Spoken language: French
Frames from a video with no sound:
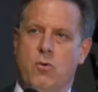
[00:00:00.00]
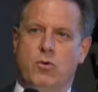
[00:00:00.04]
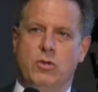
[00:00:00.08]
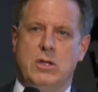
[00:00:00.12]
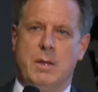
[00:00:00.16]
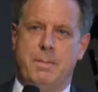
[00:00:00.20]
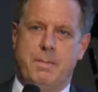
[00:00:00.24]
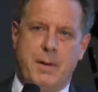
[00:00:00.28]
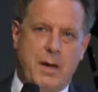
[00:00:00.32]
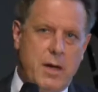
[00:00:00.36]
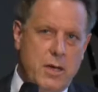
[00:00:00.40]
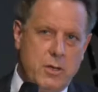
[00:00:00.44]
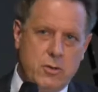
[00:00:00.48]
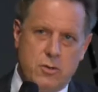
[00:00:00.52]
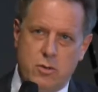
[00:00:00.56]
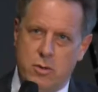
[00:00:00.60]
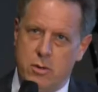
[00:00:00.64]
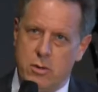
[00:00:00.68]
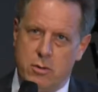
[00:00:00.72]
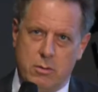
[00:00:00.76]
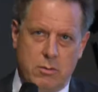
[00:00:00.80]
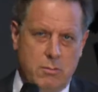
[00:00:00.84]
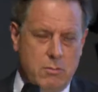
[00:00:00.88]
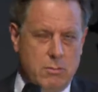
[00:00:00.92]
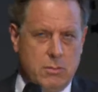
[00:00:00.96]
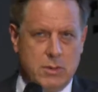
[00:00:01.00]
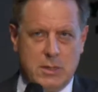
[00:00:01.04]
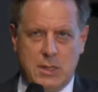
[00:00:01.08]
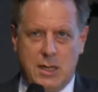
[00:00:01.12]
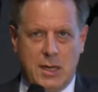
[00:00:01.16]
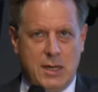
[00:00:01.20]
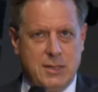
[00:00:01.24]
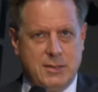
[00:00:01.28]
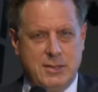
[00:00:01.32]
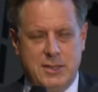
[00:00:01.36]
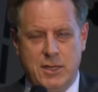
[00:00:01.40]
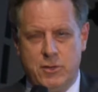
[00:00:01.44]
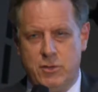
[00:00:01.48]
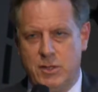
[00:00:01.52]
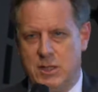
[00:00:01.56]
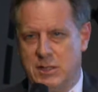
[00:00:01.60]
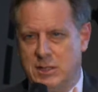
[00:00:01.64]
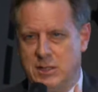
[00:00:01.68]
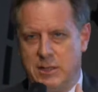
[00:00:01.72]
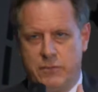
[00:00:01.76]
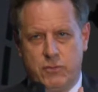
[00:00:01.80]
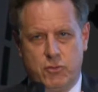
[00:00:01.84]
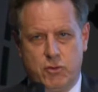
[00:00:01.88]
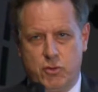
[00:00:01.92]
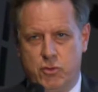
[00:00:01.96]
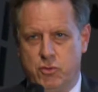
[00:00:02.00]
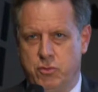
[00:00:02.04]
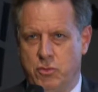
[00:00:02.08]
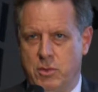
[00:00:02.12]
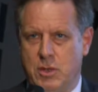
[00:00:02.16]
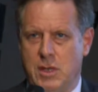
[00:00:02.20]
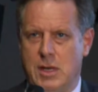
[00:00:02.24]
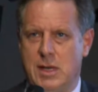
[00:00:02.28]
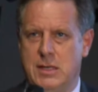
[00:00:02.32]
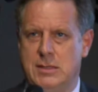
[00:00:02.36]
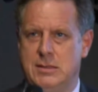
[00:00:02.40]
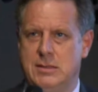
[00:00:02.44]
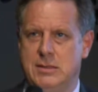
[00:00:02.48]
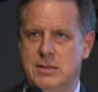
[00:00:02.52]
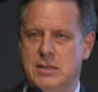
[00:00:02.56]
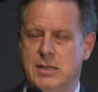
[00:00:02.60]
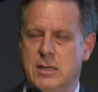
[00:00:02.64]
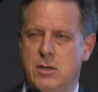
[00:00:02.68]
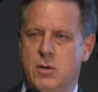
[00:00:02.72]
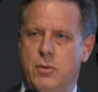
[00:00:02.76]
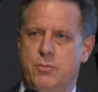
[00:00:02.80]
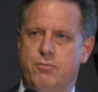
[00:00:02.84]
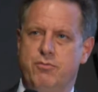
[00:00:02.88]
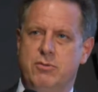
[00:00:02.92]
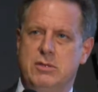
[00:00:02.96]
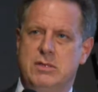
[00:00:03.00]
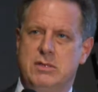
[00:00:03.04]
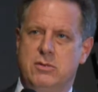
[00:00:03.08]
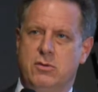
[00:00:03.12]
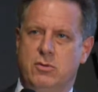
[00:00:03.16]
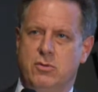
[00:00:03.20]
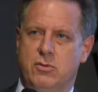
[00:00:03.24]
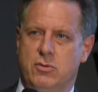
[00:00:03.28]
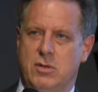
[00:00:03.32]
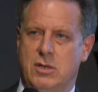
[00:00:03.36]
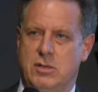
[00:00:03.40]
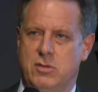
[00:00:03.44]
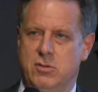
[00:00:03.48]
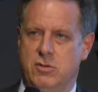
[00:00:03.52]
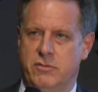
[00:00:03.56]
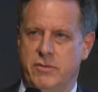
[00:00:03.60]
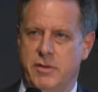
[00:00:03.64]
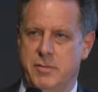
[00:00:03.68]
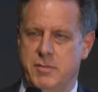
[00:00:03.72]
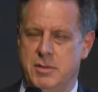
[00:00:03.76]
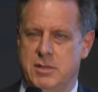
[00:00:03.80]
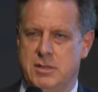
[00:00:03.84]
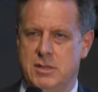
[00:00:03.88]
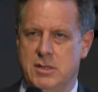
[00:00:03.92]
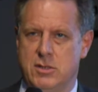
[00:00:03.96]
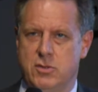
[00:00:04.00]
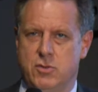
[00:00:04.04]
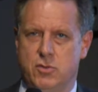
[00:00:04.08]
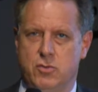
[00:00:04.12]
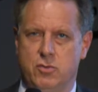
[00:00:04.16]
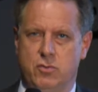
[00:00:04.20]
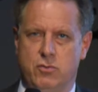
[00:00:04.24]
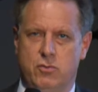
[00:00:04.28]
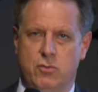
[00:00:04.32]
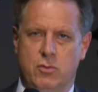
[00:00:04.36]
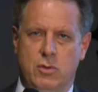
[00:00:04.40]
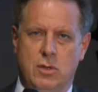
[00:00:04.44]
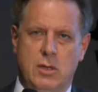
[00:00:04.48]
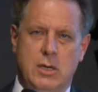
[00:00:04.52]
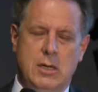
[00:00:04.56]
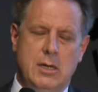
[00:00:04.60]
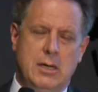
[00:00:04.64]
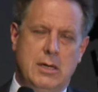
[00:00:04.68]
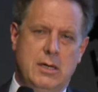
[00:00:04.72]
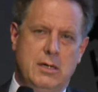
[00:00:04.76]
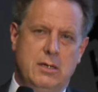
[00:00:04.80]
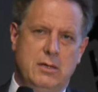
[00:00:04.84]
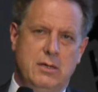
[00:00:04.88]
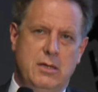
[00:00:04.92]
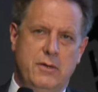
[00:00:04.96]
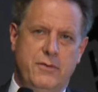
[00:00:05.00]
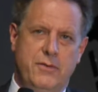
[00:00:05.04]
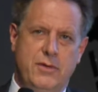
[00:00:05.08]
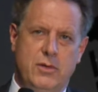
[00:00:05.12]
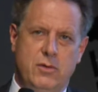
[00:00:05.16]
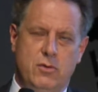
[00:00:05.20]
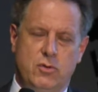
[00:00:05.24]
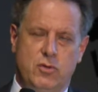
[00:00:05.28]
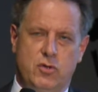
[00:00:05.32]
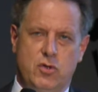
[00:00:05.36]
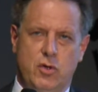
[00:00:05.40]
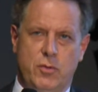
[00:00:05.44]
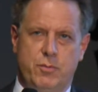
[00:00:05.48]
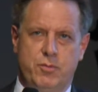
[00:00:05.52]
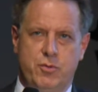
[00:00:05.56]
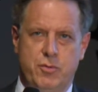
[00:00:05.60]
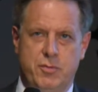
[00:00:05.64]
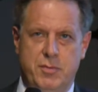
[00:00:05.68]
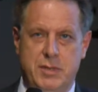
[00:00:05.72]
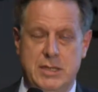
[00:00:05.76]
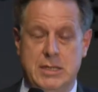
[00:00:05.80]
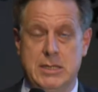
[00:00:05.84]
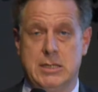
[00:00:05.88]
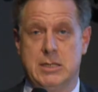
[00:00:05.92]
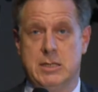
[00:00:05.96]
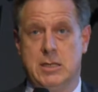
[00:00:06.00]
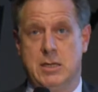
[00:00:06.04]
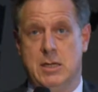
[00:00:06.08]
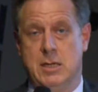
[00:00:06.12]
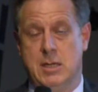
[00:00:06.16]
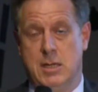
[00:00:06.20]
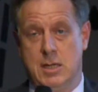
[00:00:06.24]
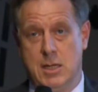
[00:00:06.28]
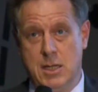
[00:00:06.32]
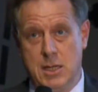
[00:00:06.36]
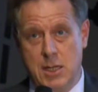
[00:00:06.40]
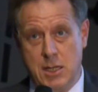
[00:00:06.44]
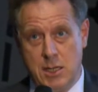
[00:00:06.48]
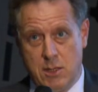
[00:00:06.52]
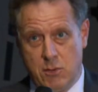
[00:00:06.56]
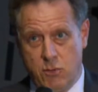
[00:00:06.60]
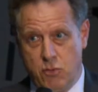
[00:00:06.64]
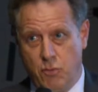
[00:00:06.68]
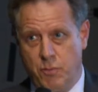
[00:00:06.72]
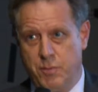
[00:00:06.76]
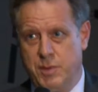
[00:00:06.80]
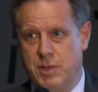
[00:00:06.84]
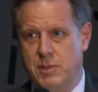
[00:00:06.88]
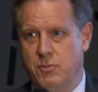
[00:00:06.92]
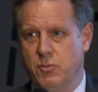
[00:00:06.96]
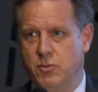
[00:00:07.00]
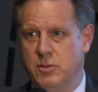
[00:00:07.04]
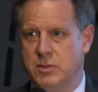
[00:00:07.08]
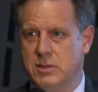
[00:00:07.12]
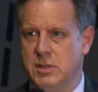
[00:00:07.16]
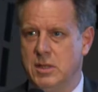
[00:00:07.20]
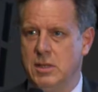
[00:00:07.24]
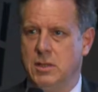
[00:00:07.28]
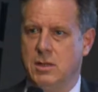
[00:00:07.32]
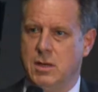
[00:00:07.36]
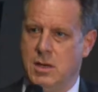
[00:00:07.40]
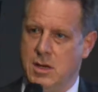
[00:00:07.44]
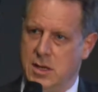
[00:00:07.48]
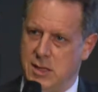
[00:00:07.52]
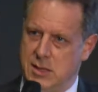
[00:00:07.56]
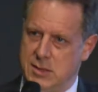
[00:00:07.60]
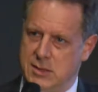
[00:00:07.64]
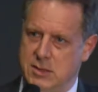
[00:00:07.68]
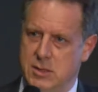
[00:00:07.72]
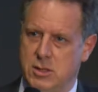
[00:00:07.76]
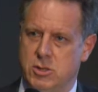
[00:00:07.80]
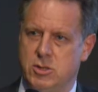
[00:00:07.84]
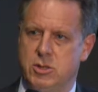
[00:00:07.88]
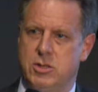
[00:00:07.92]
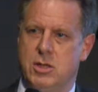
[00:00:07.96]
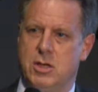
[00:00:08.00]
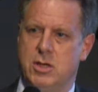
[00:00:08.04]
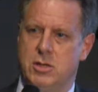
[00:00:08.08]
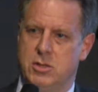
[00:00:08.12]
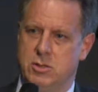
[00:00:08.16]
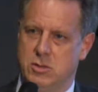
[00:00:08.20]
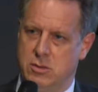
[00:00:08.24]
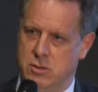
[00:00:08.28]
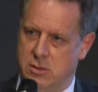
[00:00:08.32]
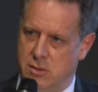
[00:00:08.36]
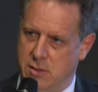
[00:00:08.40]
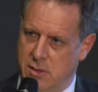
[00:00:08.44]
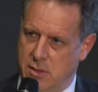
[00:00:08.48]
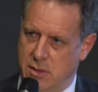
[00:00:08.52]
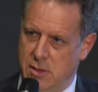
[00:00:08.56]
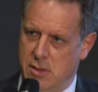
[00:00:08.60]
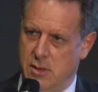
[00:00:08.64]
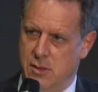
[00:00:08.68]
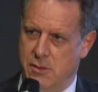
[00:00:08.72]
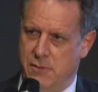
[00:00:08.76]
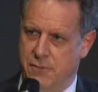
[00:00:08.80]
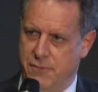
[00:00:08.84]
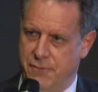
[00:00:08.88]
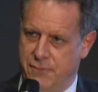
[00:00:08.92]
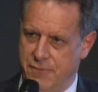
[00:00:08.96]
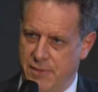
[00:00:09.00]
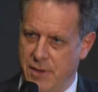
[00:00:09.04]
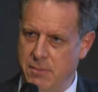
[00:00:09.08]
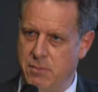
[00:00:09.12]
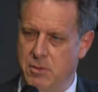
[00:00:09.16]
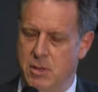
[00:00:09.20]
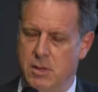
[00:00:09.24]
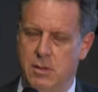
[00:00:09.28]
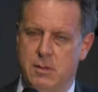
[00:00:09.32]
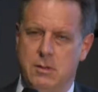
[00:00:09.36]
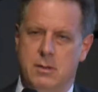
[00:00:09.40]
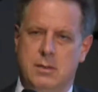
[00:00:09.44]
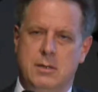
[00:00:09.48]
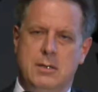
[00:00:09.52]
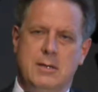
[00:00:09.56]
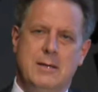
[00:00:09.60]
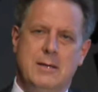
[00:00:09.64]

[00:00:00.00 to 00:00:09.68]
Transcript: On a par ailleurs, grâce à une intervention assez euh, puissante dans la solvabilisation des financeurs publics et complémentaire, un reste à charge faible,